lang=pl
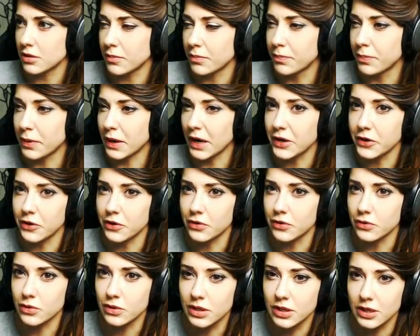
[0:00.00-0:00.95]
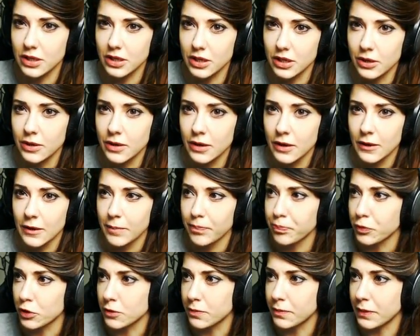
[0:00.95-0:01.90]
Pająki.
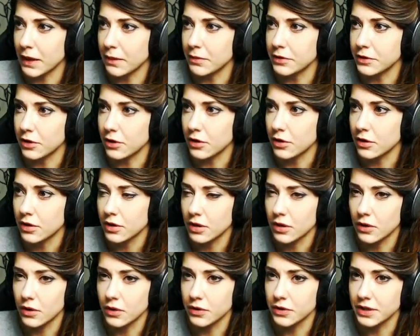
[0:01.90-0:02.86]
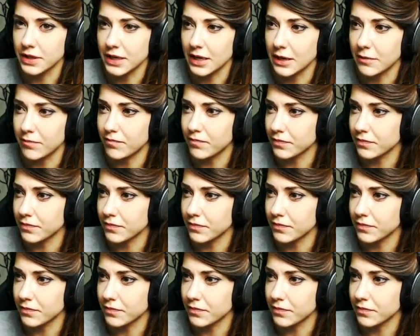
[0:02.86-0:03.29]
Podpalmy to. Oj nie.